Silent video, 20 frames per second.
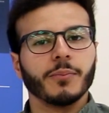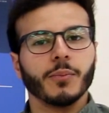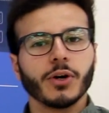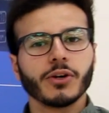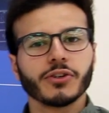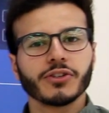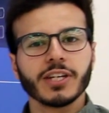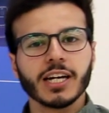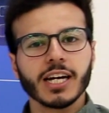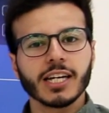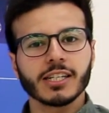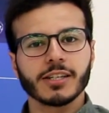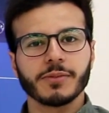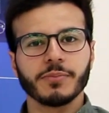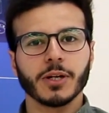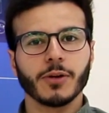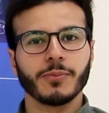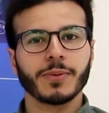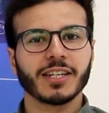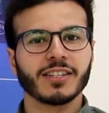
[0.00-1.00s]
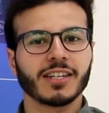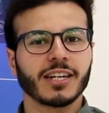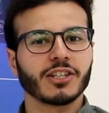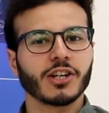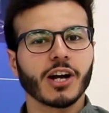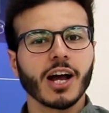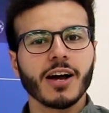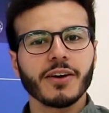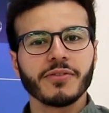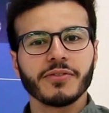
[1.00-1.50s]
Buenos días, mi nombre es
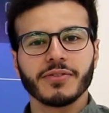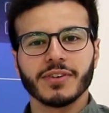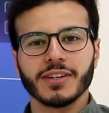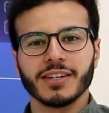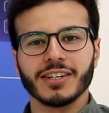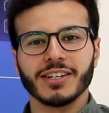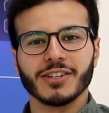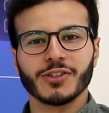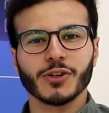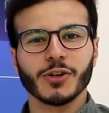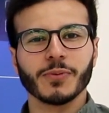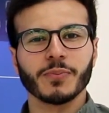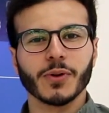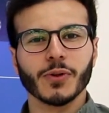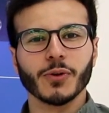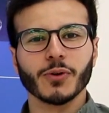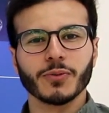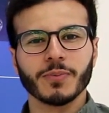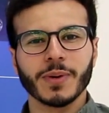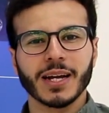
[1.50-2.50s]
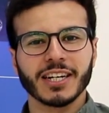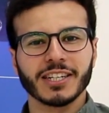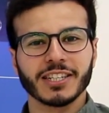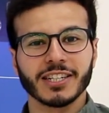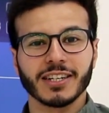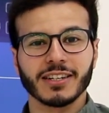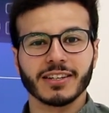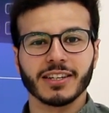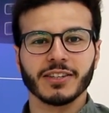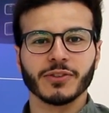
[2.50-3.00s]
Ashraf, eh, soy Product
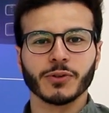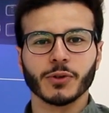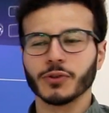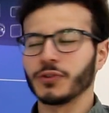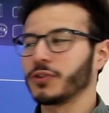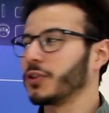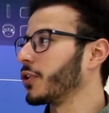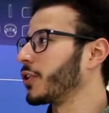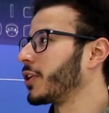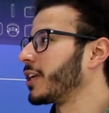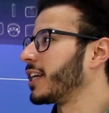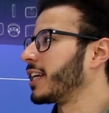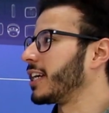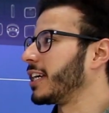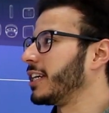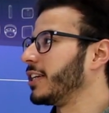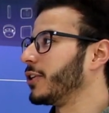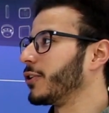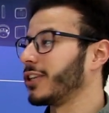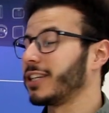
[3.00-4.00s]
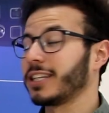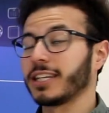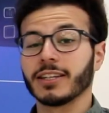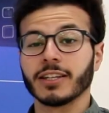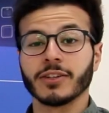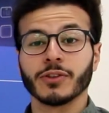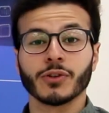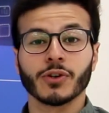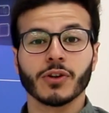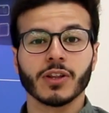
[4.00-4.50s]
Manager de Instrucción e IoT
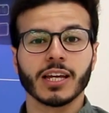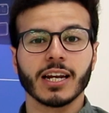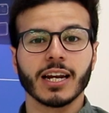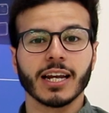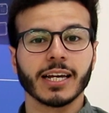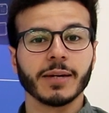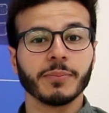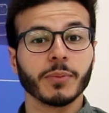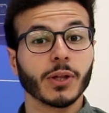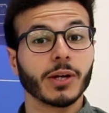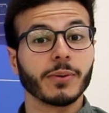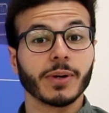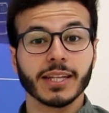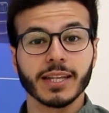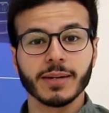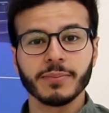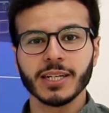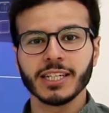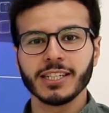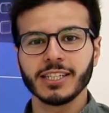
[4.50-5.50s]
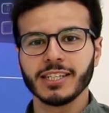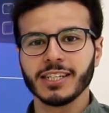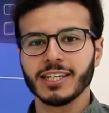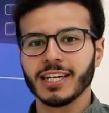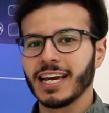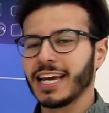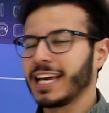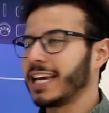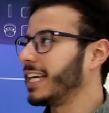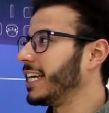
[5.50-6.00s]
dentro del equipo de
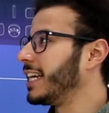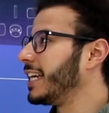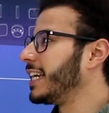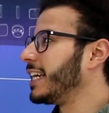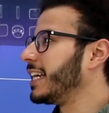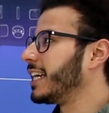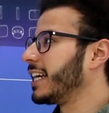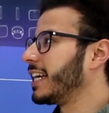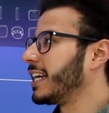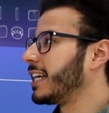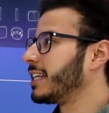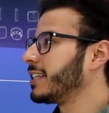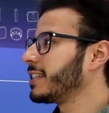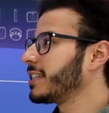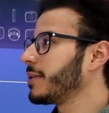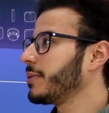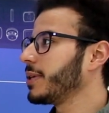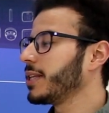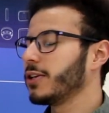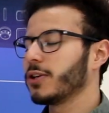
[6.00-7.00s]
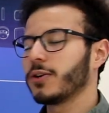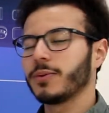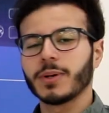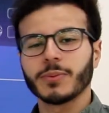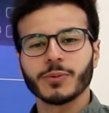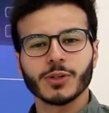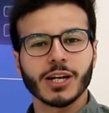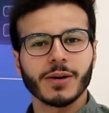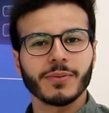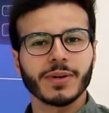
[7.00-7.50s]
Baidemes y en este vídeo
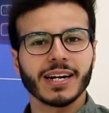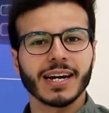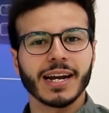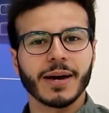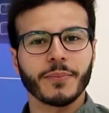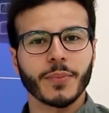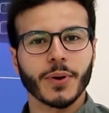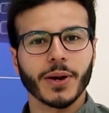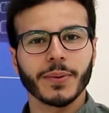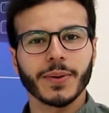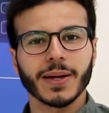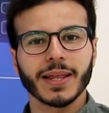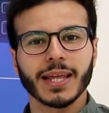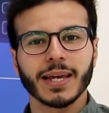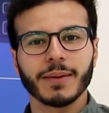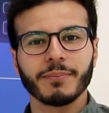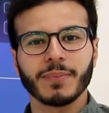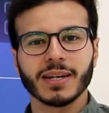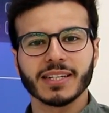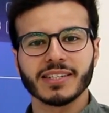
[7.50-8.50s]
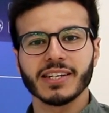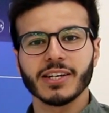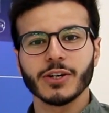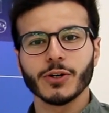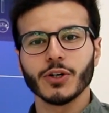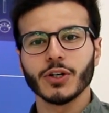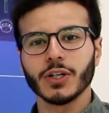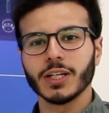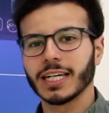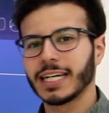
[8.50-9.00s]
vamos a ver la prueba de
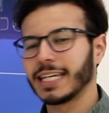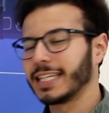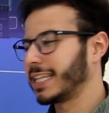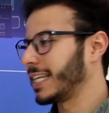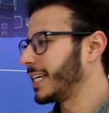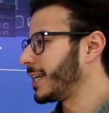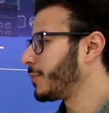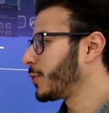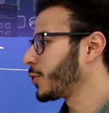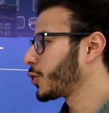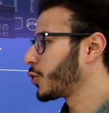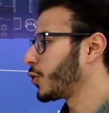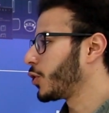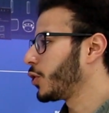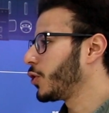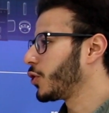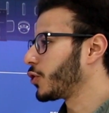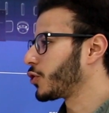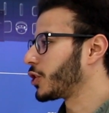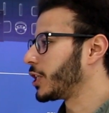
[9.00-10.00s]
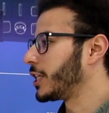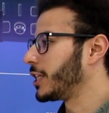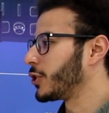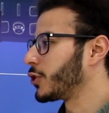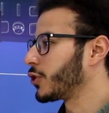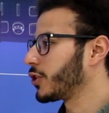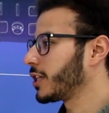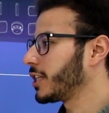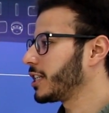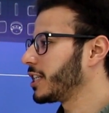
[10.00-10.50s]
paseo que tenemos con los
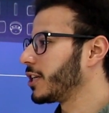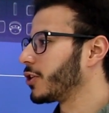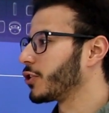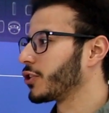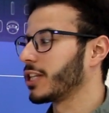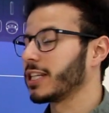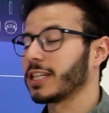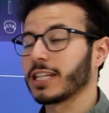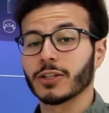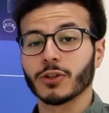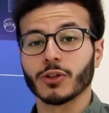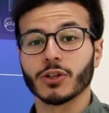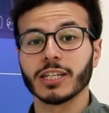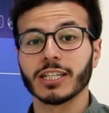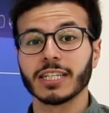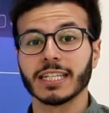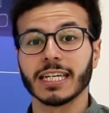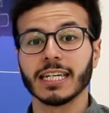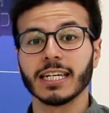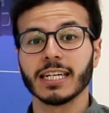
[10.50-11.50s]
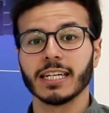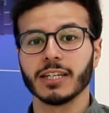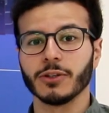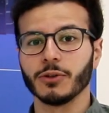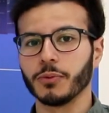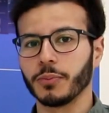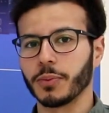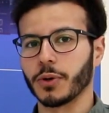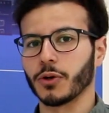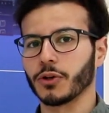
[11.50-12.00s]
sensores y los detectores de
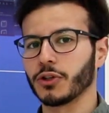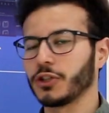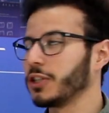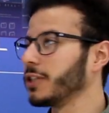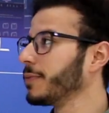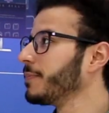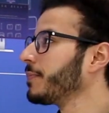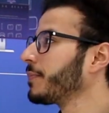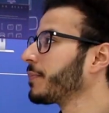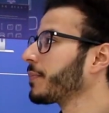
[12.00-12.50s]
UPROX.